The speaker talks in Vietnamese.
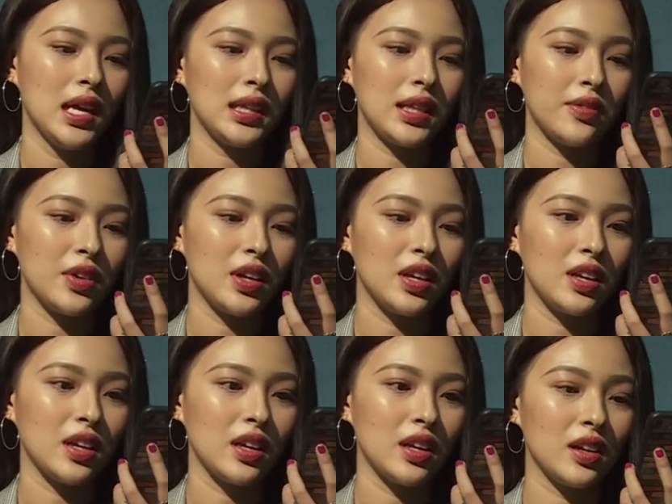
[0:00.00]
Tại
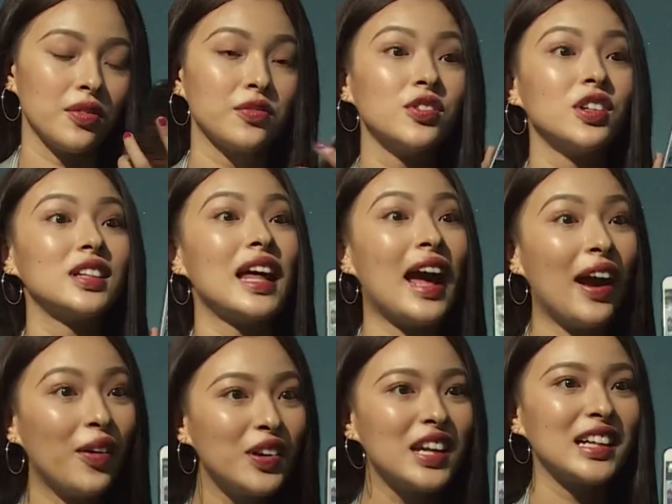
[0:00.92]
vì vừa
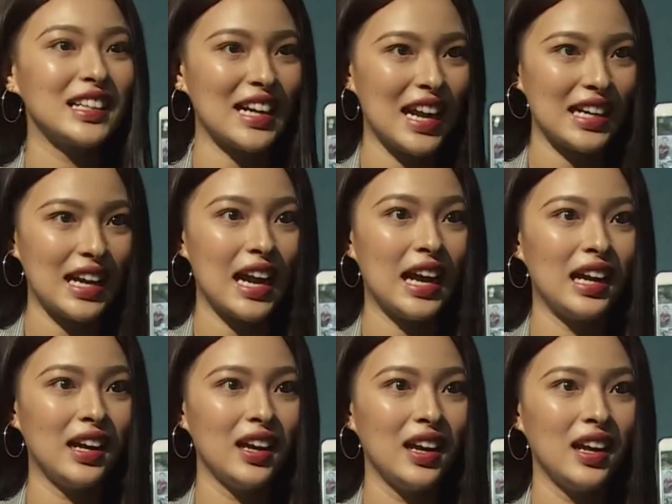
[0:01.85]
tháo niềng răng ra,